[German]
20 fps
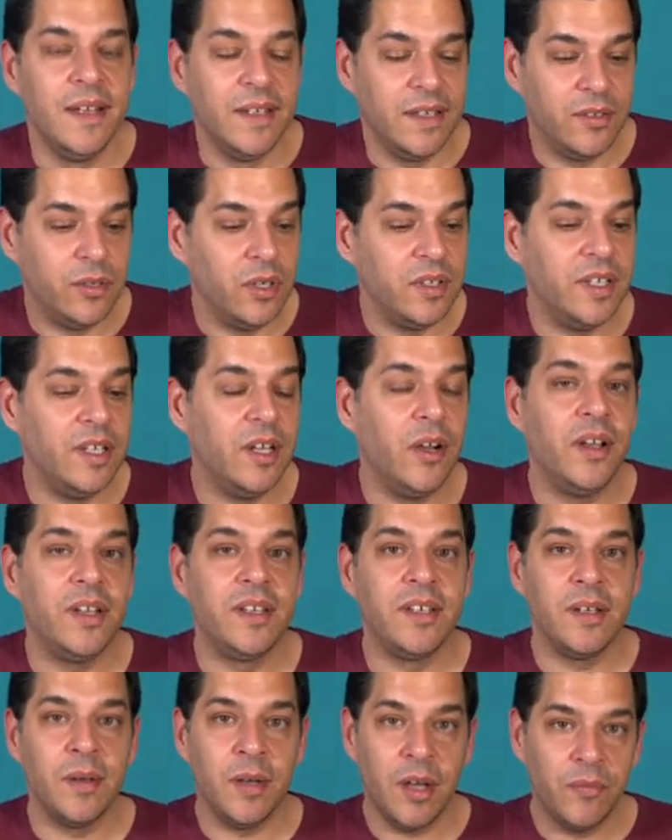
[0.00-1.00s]
Das solltet ihr euch
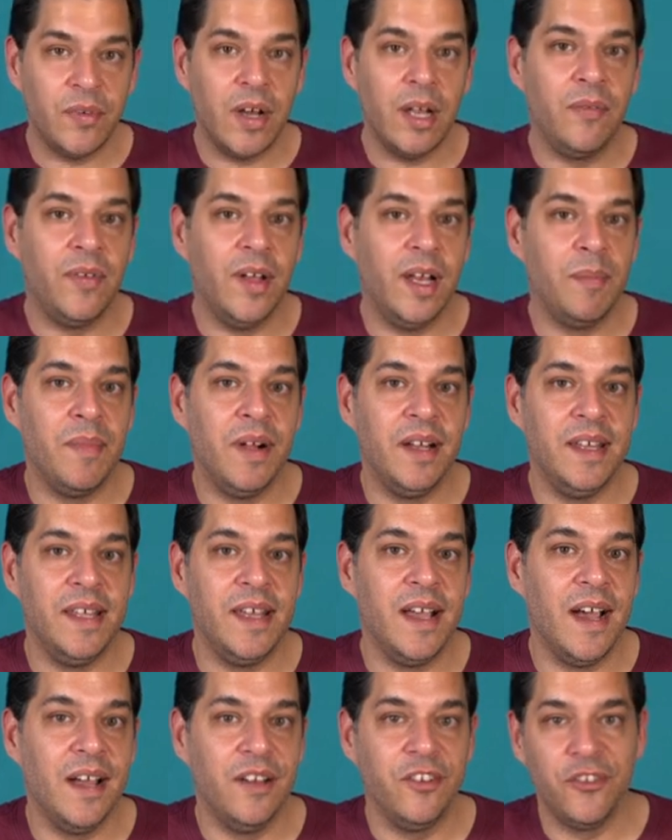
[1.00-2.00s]
auf alle Fälle mal
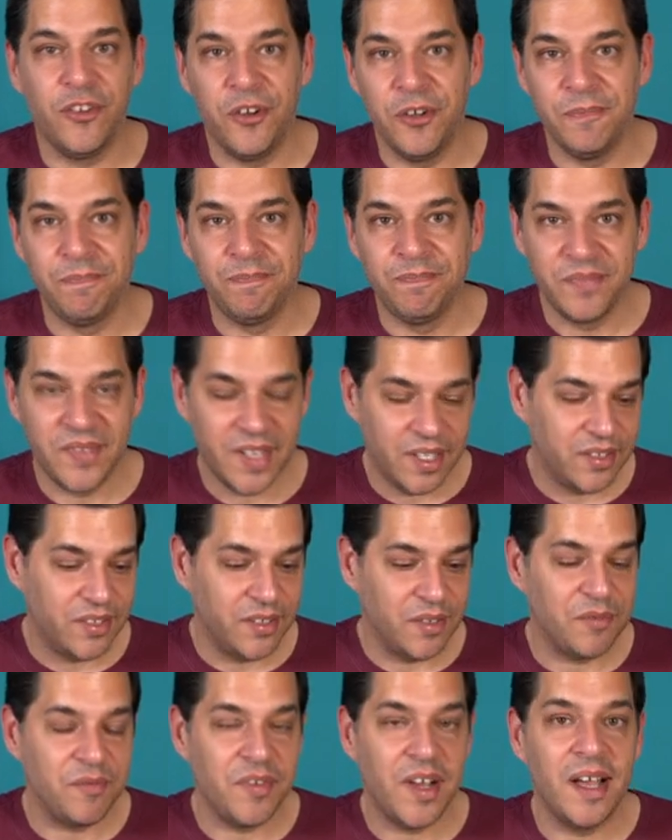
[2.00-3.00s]
näher anschauen.
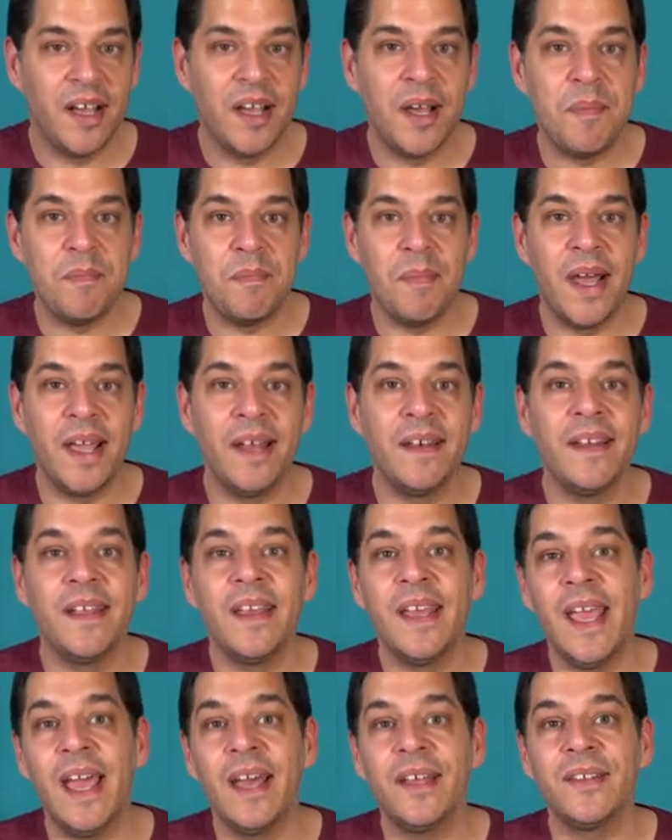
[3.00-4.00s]
Das war mein
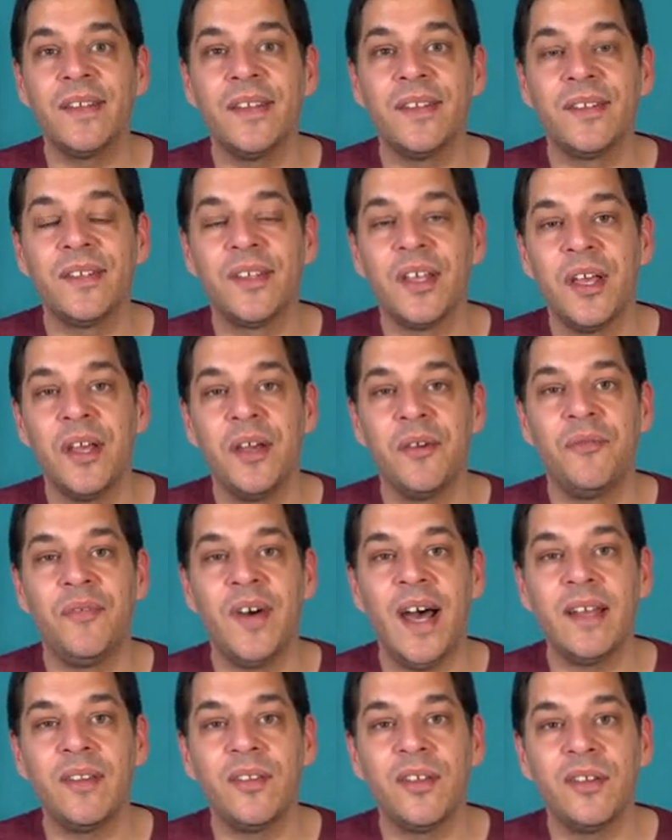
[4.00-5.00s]
erstes äh,
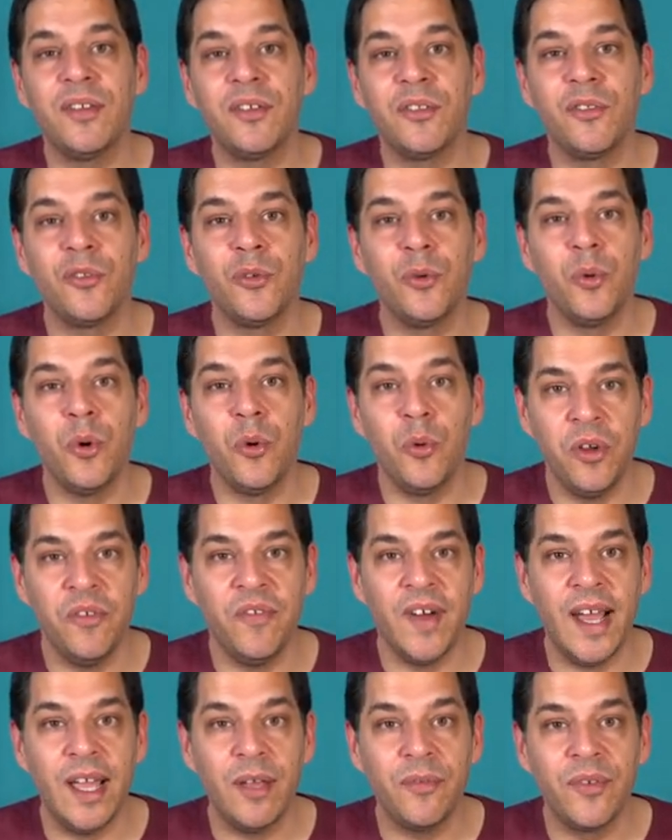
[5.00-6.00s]
Fazit zu
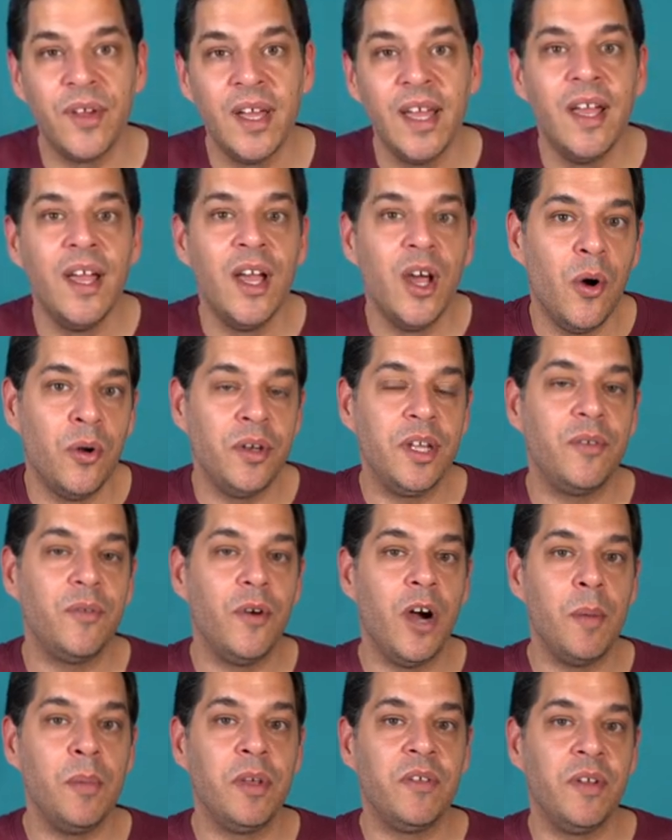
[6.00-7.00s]
Revive. Und ich
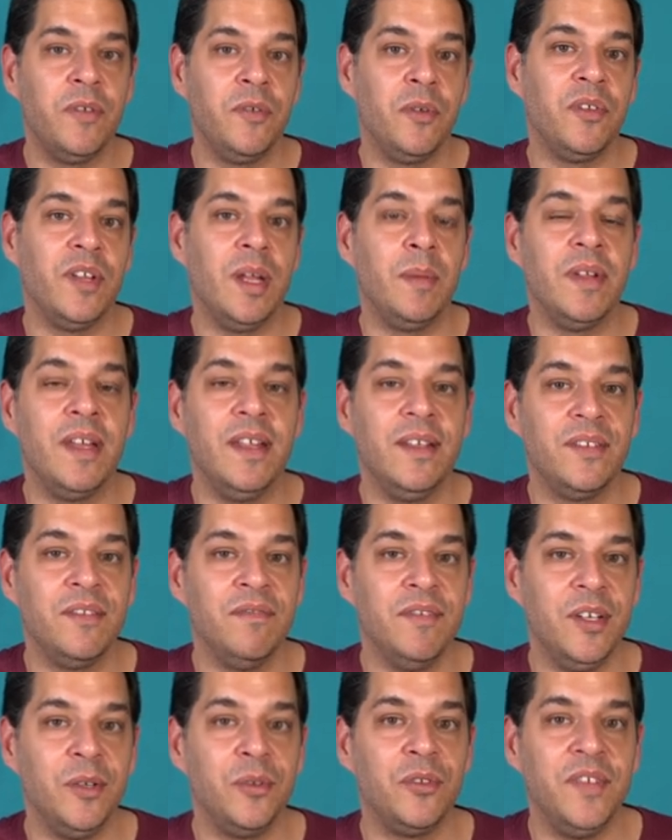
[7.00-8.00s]
freue mich, wenn wir uns in einem der
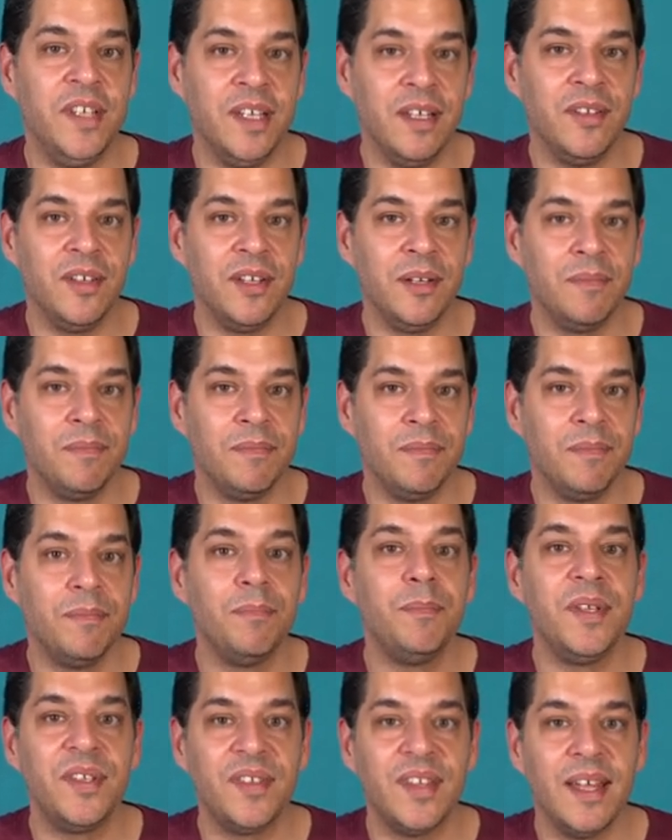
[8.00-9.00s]
nächsten Videos wiedersehen.
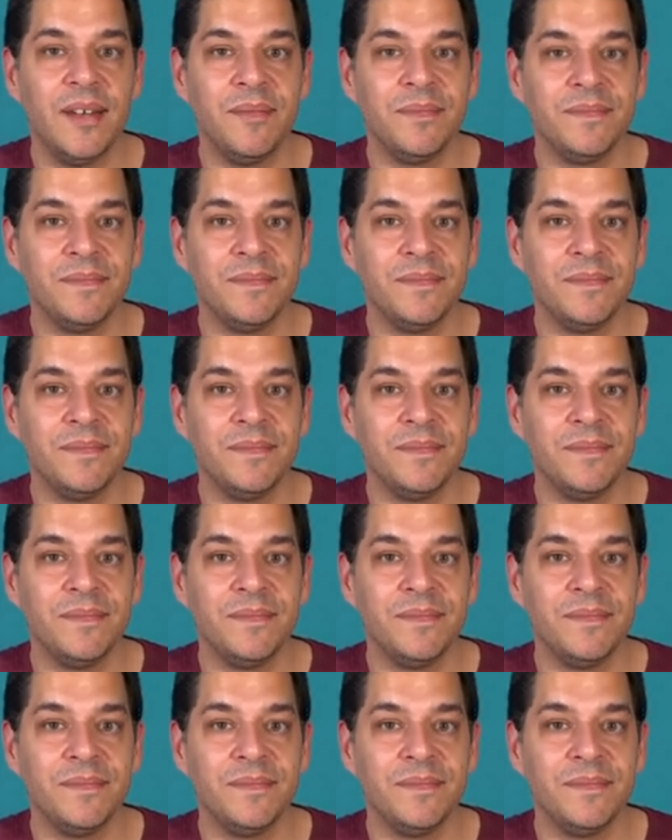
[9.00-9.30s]
Bis dann.